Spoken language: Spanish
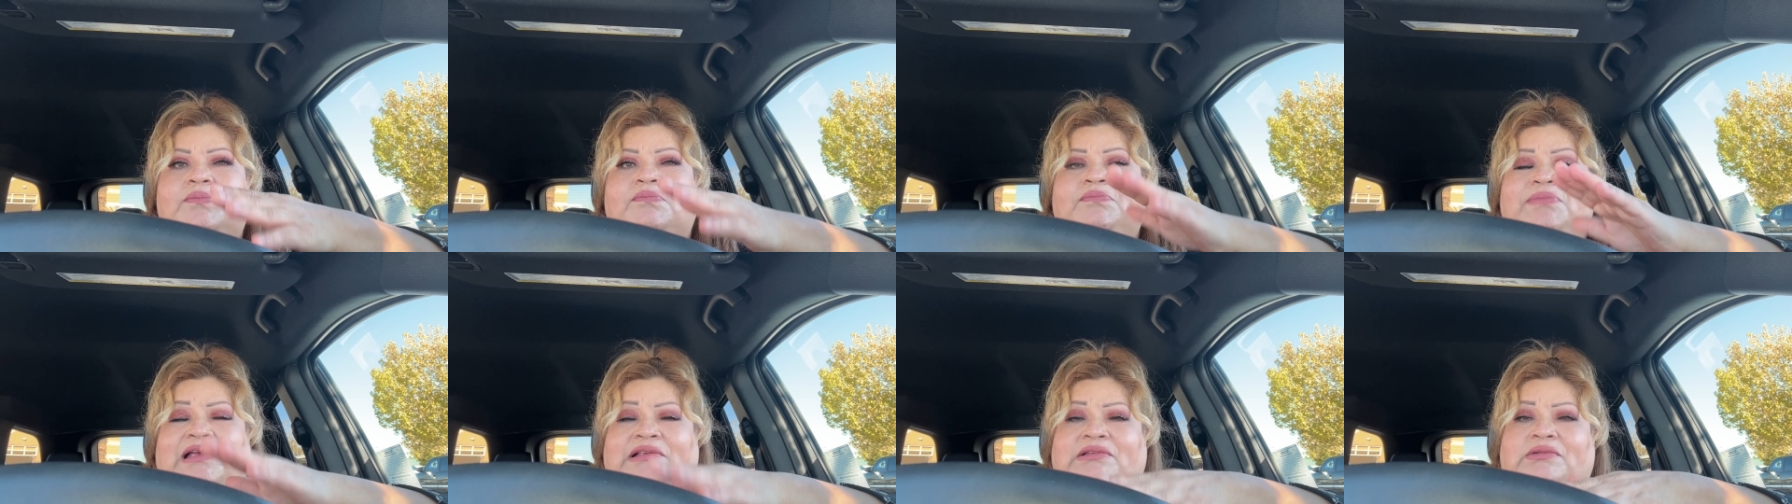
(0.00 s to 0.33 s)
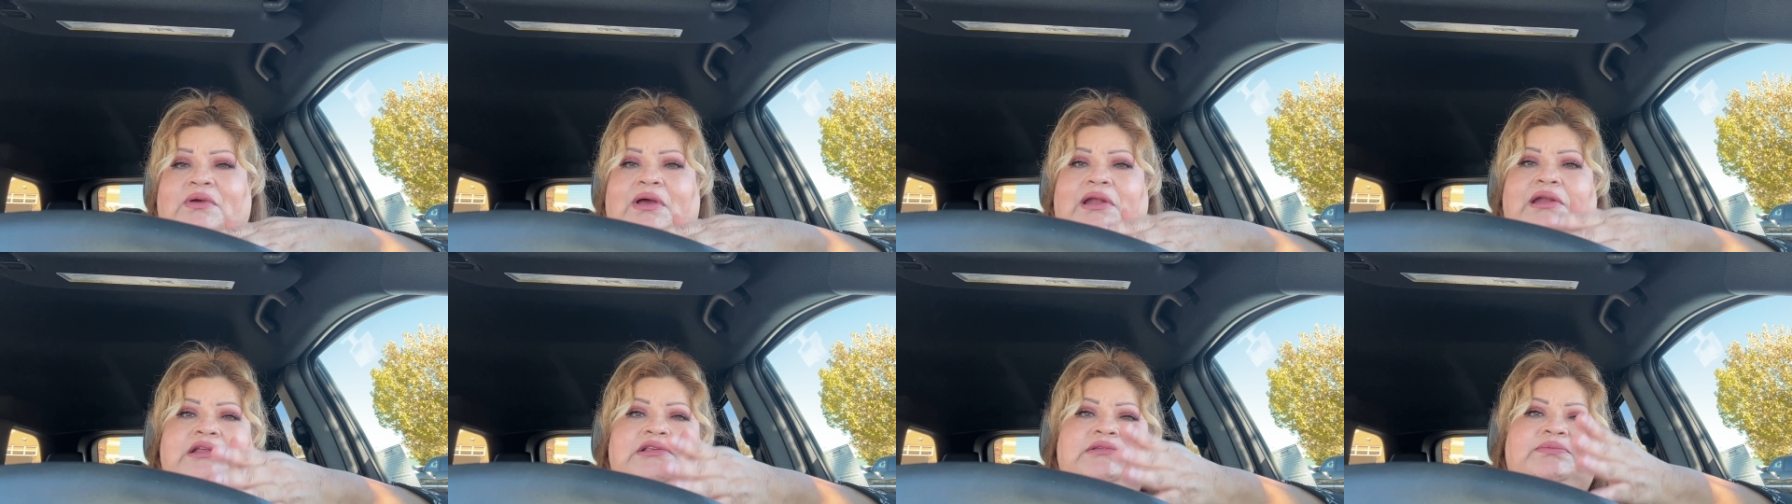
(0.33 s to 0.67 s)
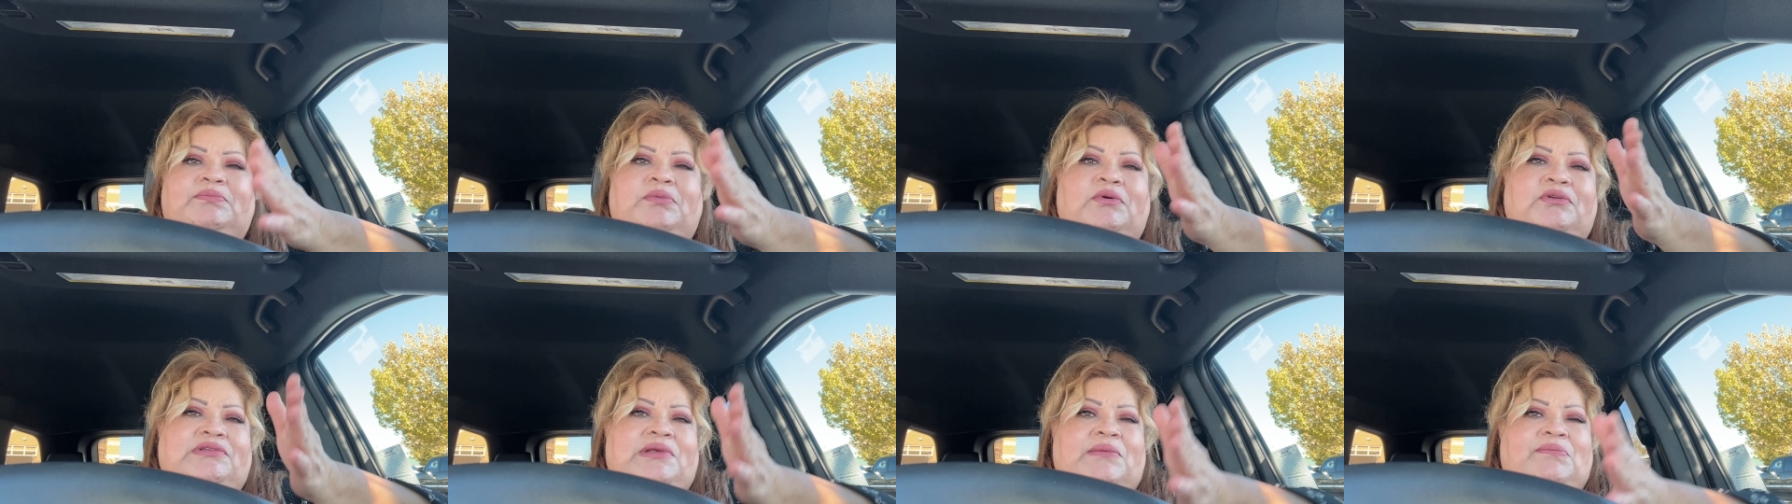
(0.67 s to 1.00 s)
pasó a la
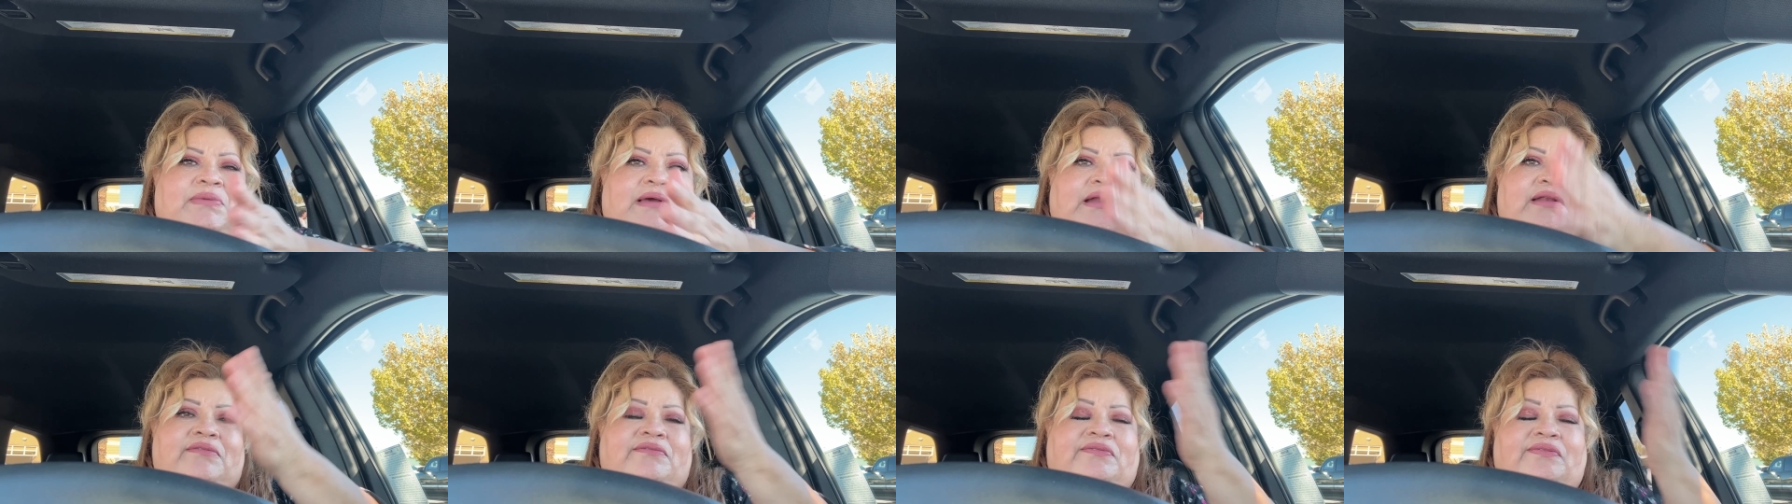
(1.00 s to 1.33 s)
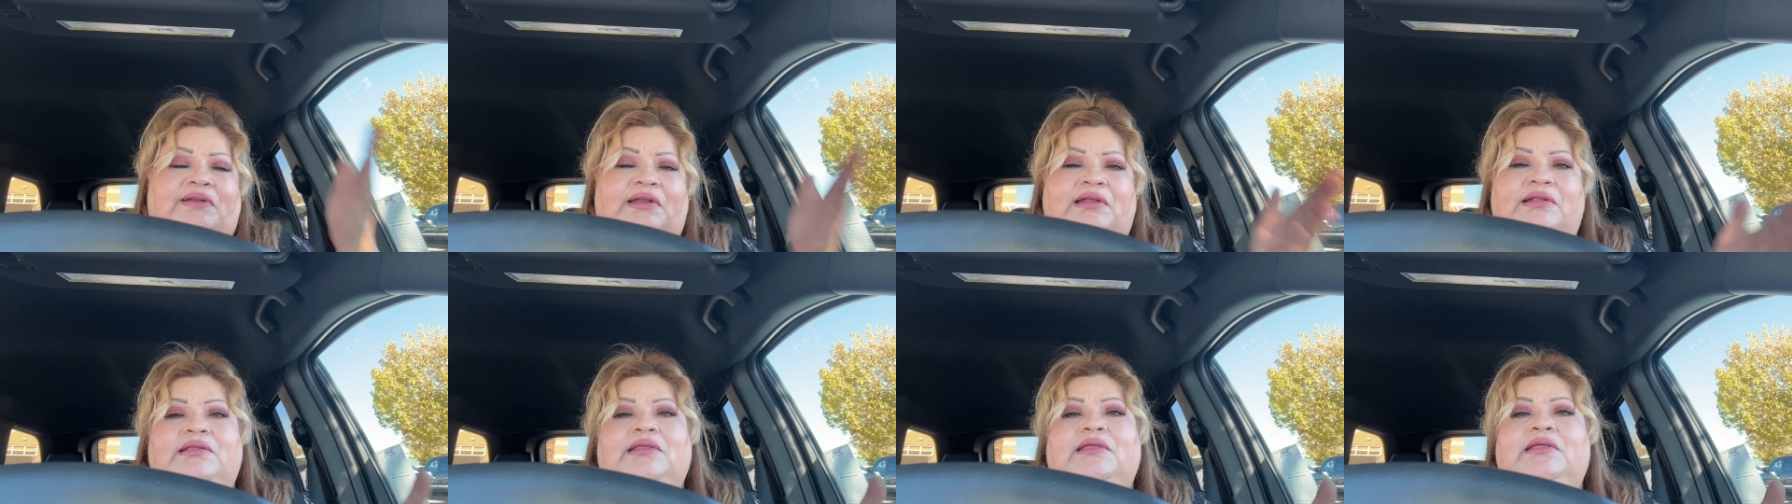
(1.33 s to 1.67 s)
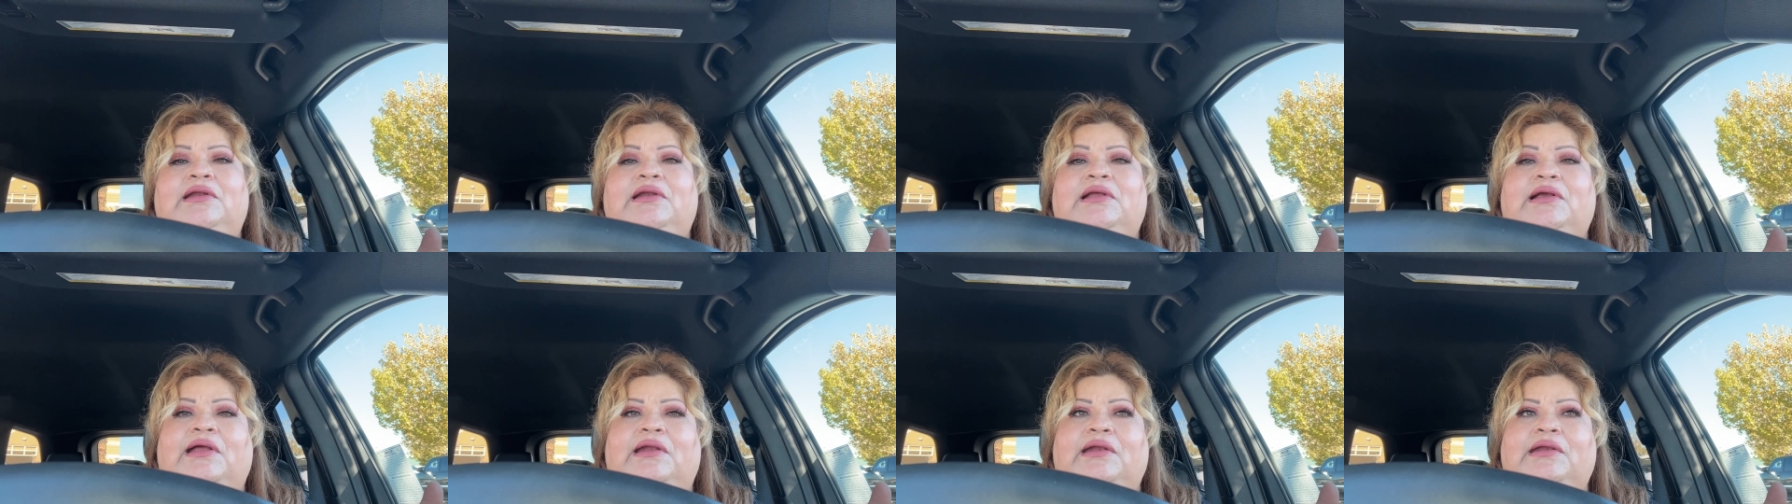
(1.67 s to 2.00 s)
esposa para enfrente
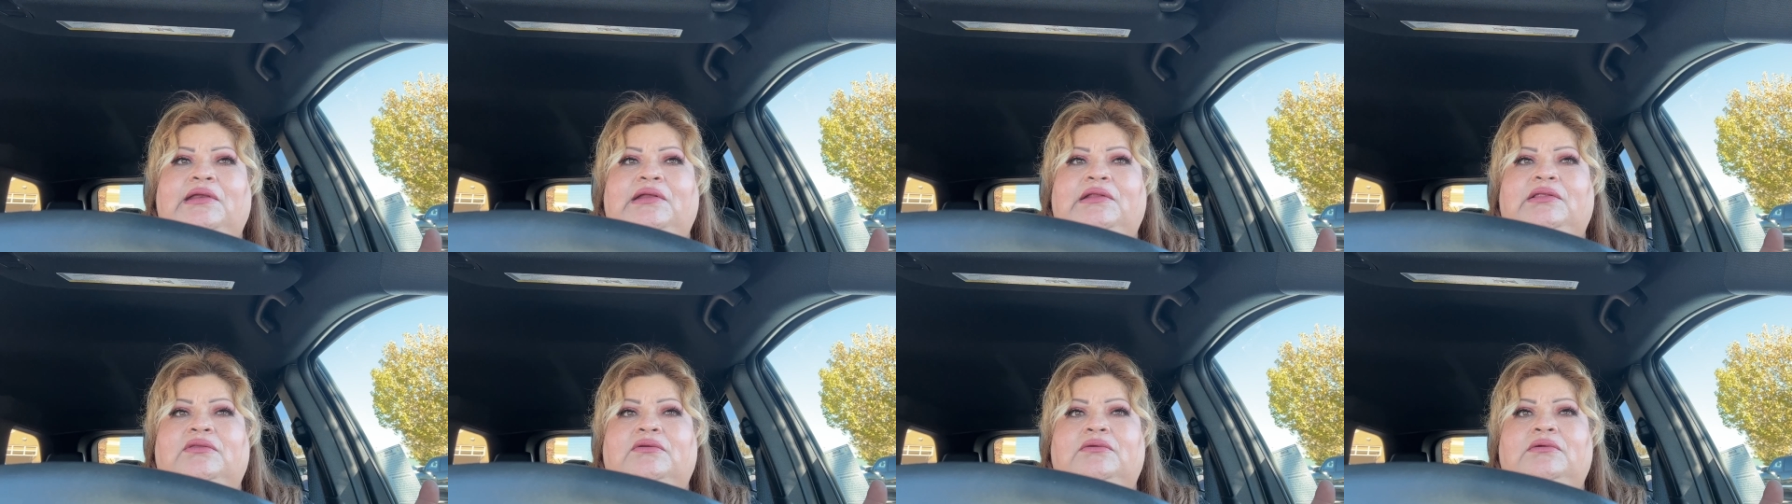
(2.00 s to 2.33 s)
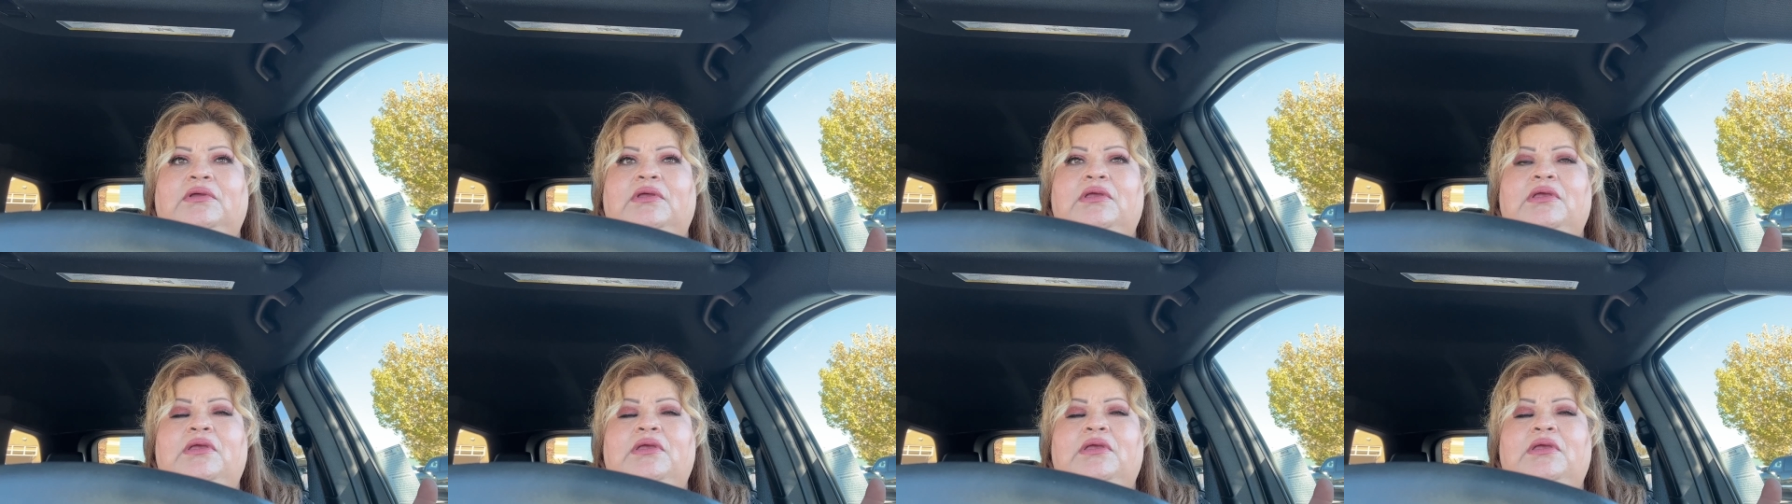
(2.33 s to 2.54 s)
del carrito.